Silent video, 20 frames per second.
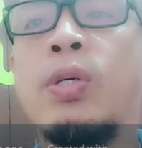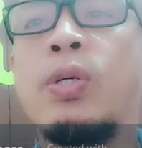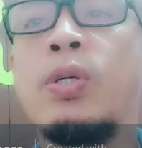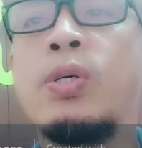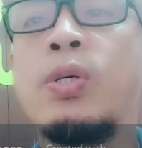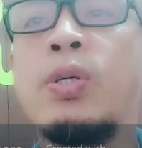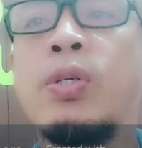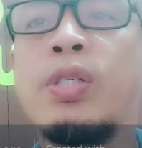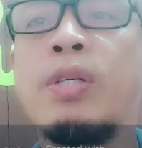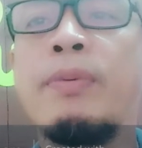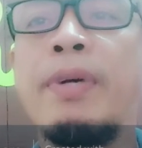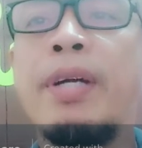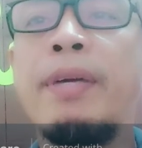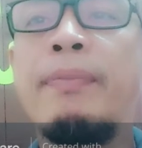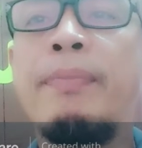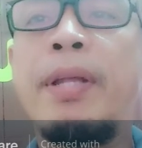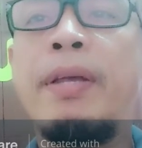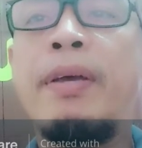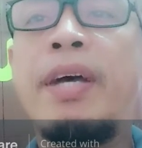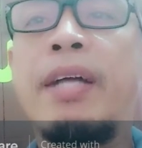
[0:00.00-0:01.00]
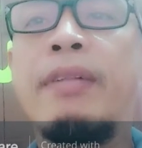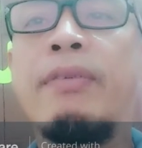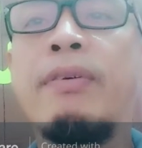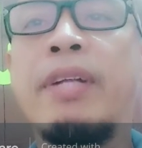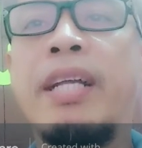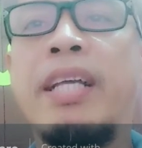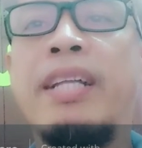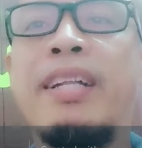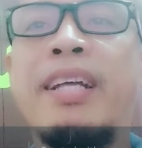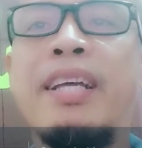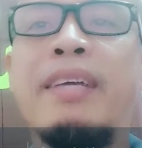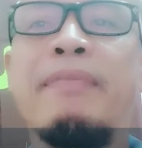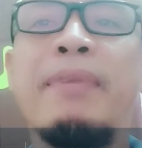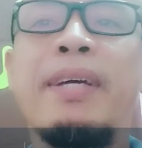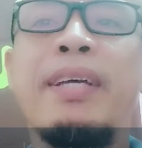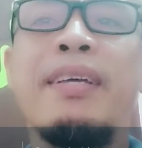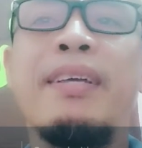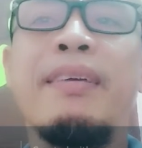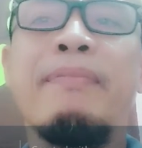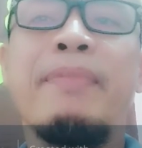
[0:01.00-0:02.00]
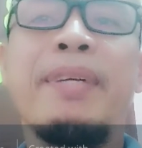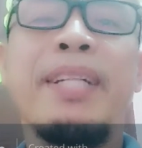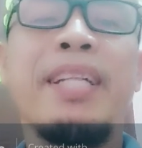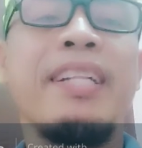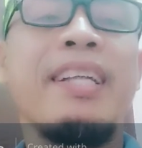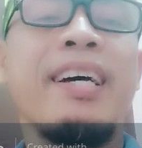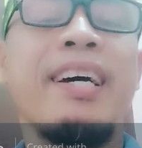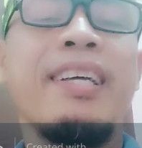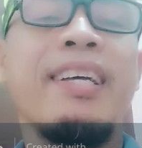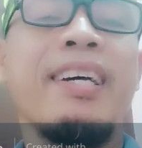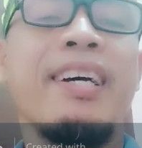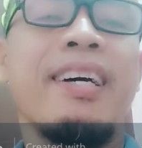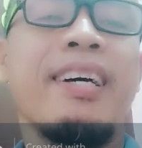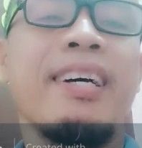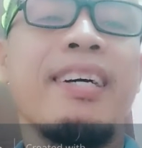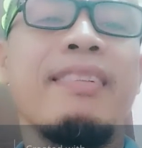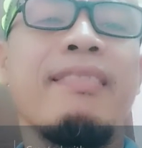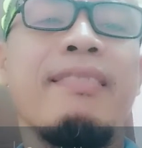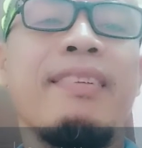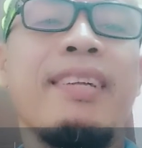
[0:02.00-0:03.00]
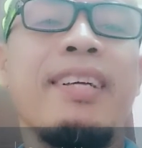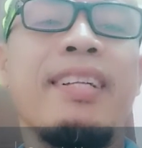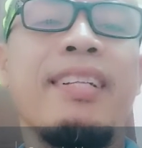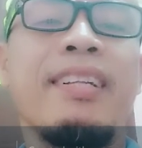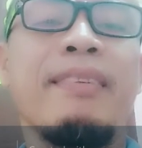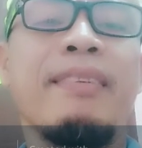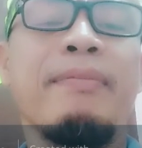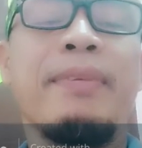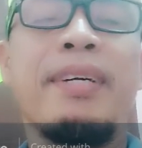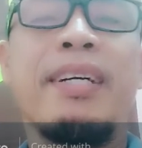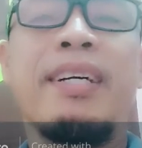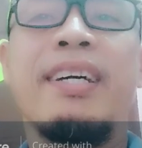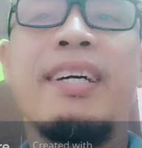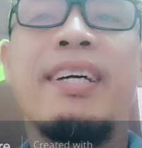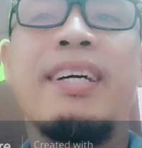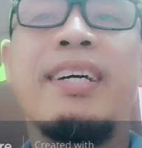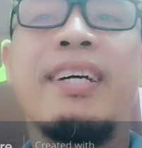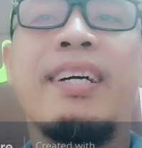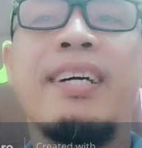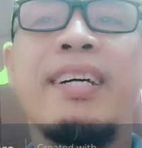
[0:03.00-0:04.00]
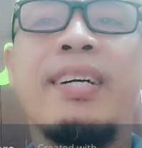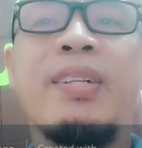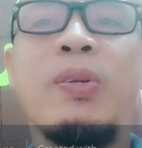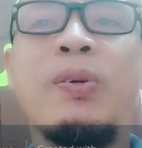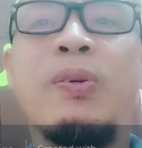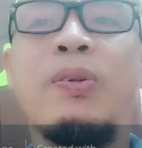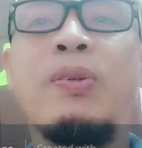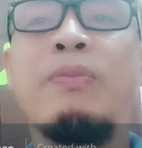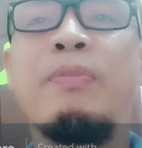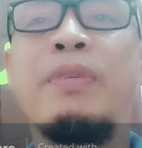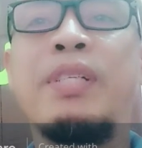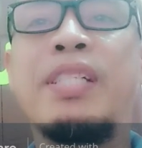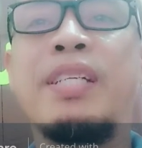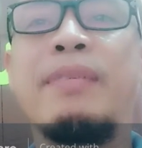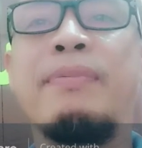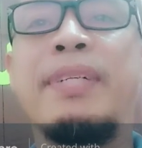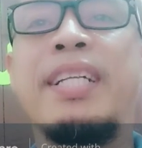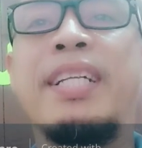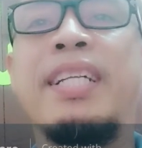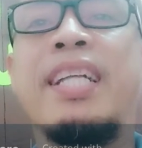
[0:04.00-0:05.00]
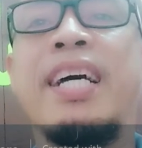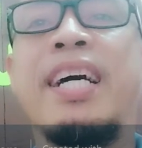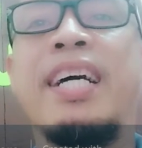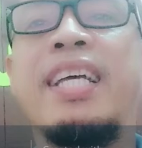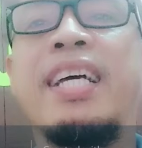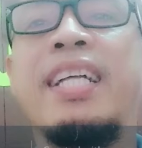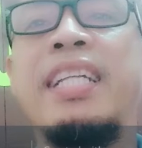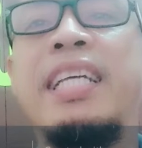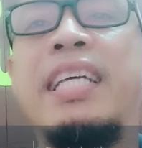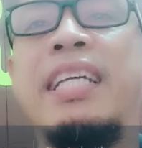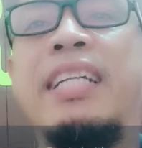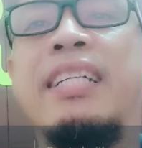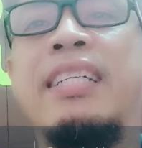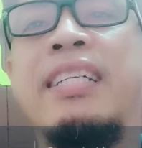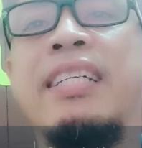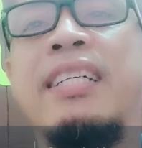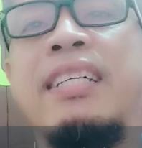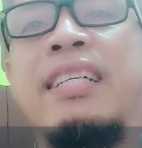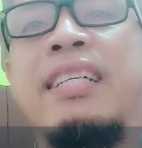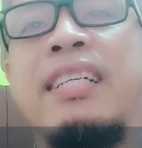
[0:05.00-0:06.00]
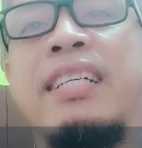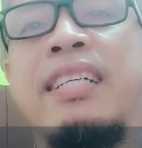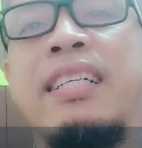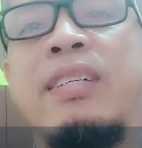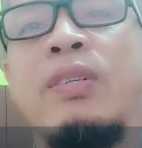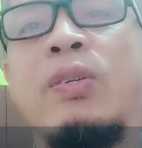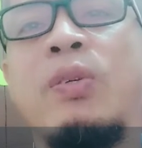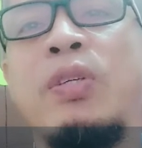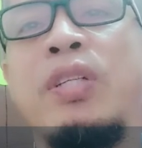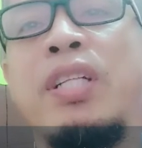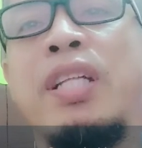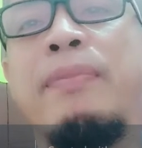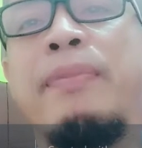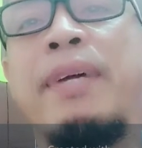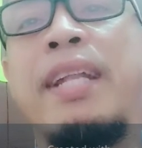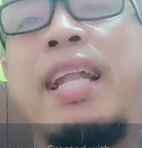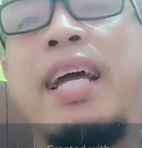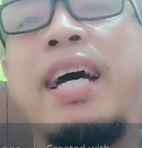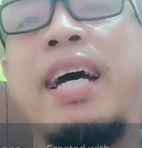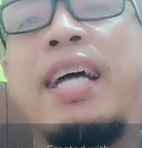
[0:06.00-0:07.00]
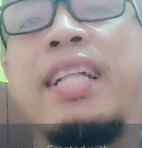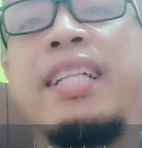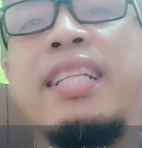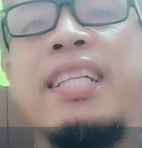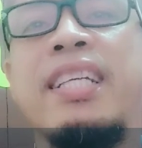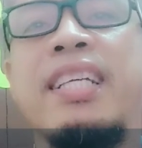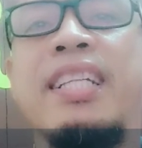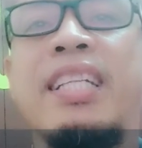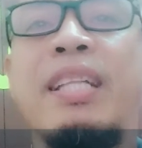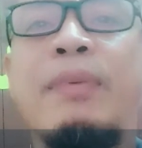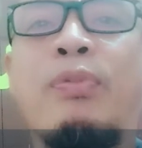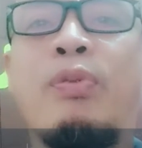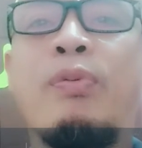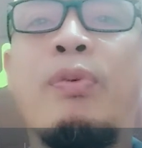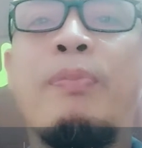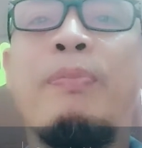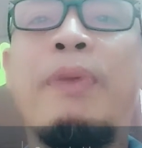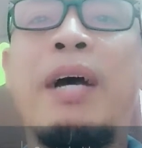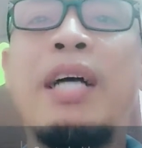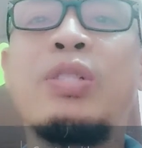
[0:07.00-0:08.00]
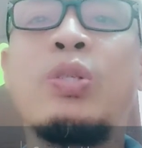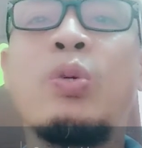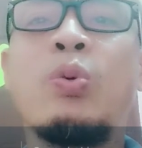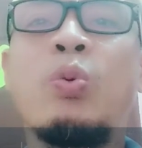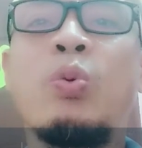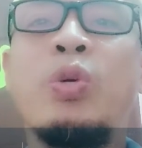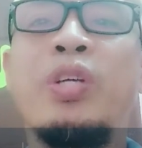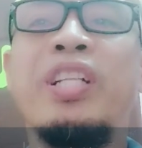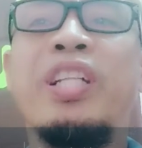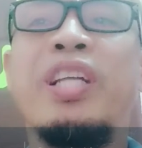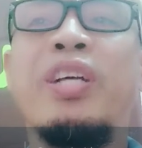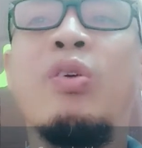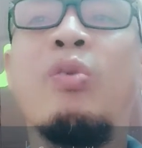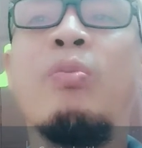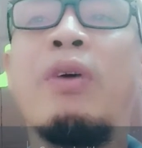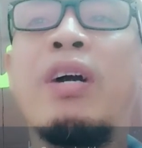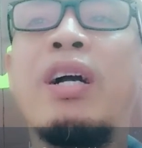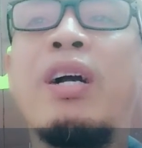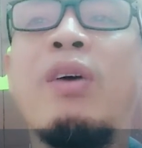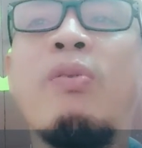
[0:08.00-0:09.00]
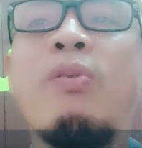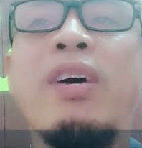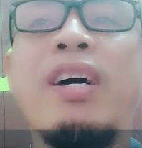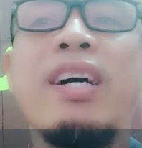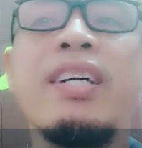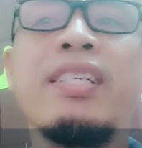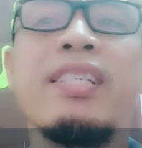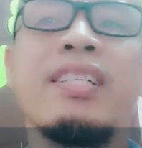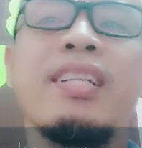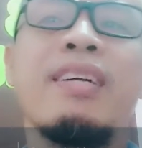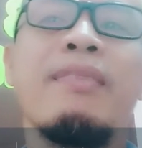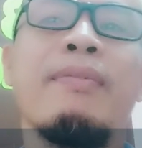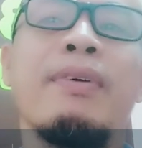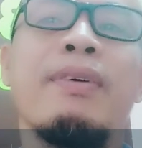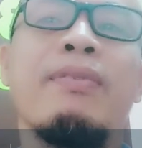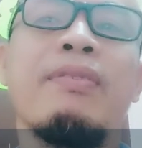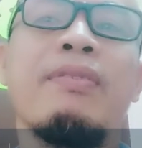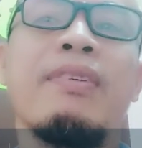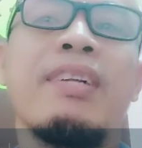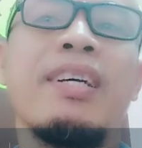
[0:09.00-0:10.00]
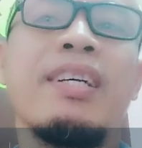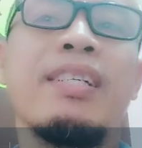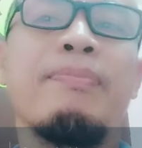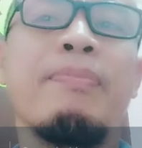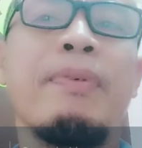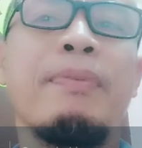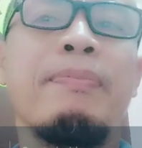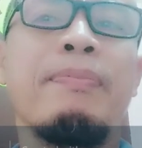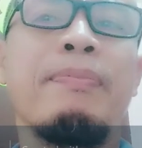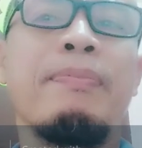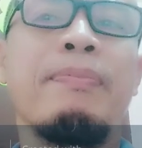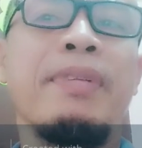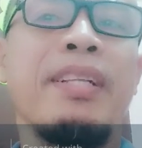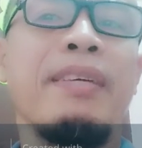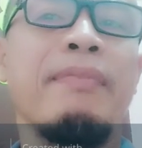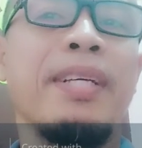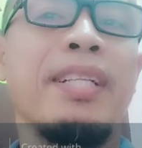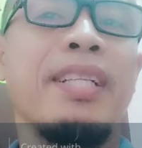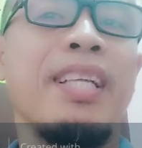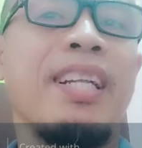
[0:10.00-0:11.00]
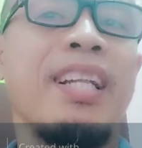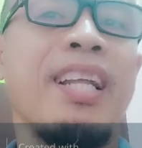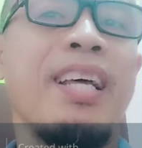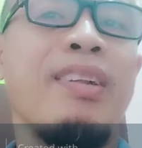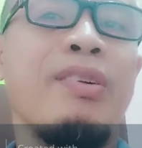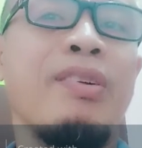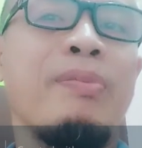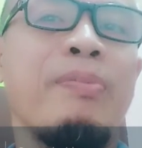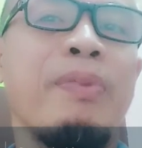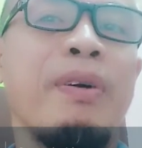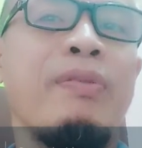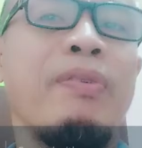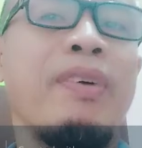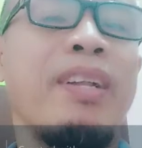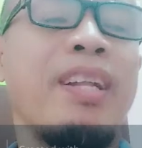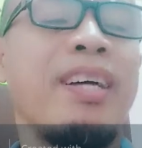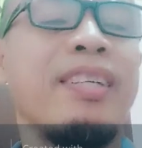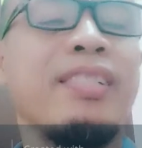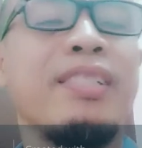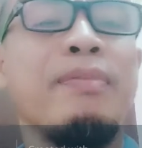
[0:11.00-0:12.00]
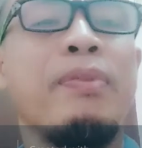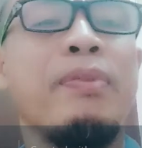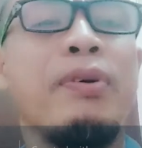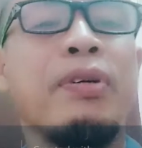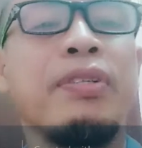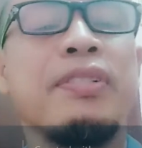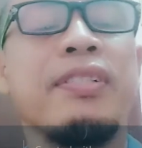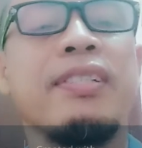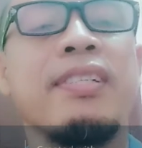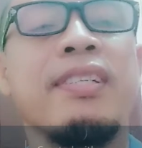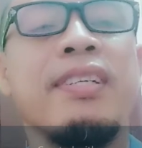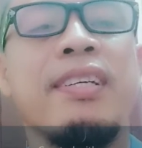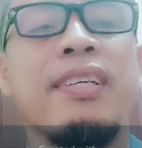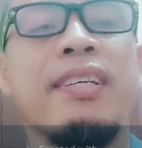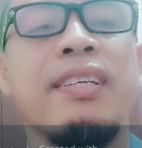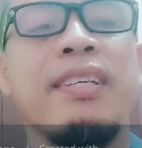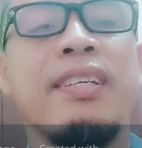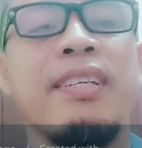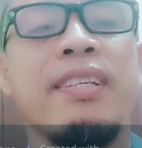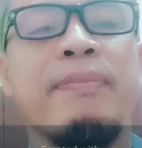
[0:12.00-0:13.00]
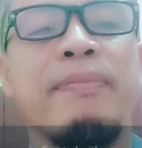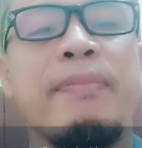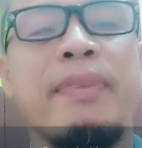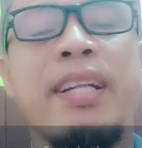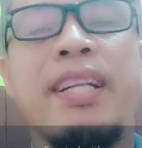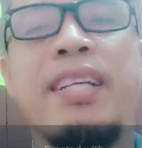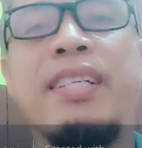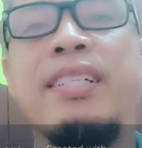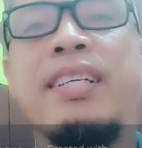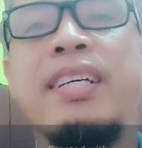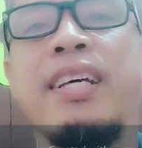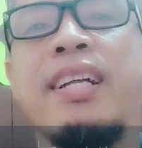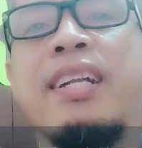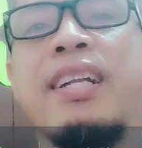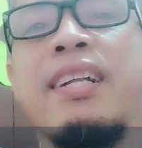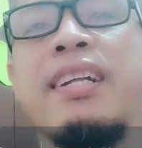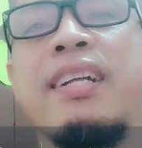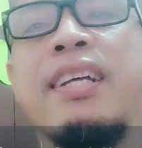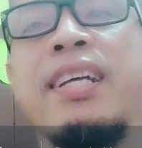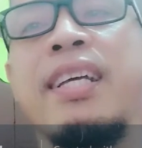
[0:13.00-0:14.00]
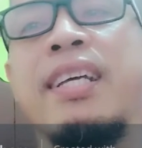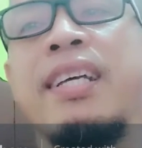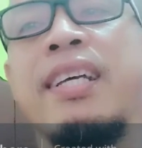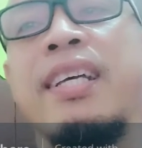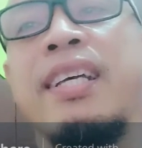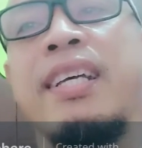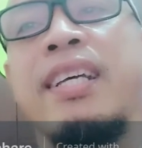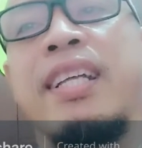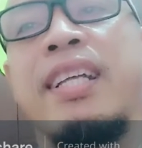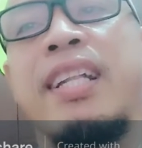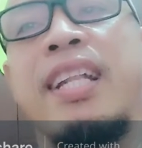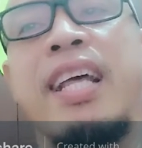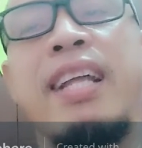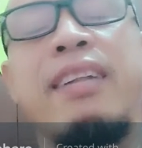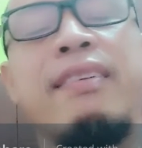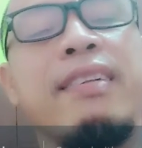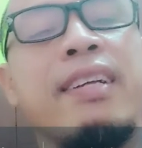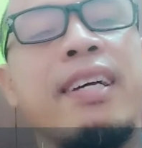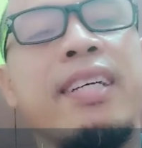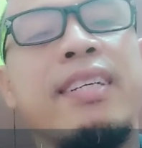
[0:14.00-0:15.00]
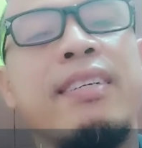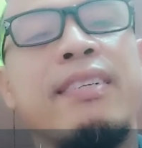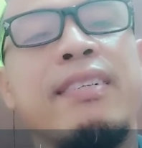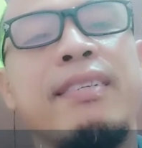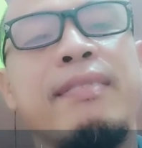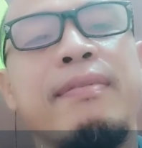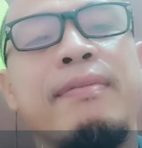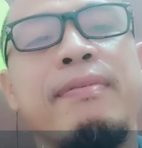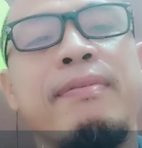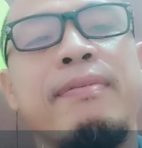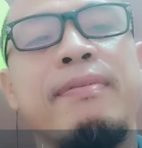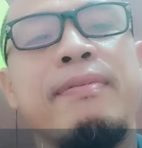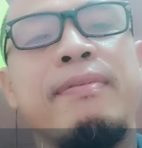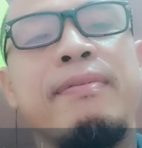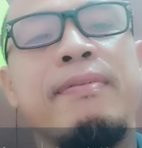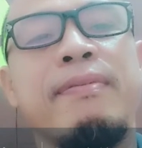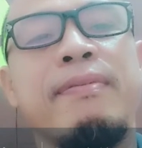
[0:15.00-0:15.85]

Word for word: So, sa mga empleyado rin ay may madadaya, katulad ng mga katulong minsan madadaya din. Kung hindi man lahat, hindi pumapasok o hindi gumagawa sa tamang oras, papitik-pitik, lalo na pag wala si boss, manager, lalo na ngayon,